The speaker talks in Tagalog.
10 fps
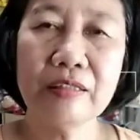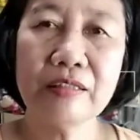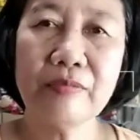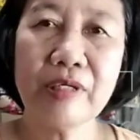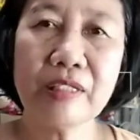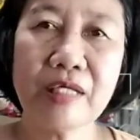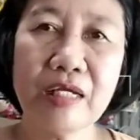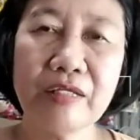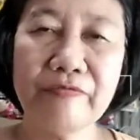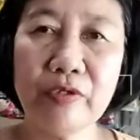sa mga
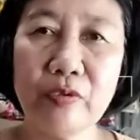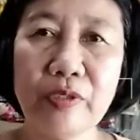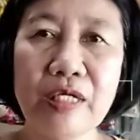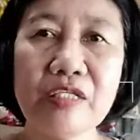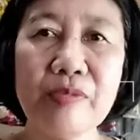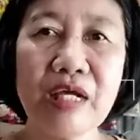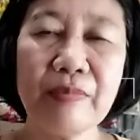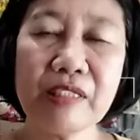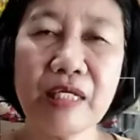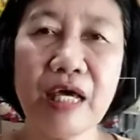silent viewers,
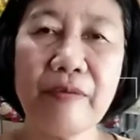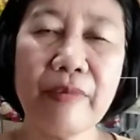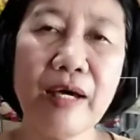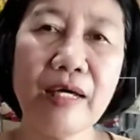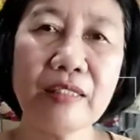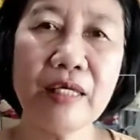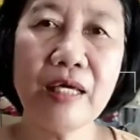maraming salamat.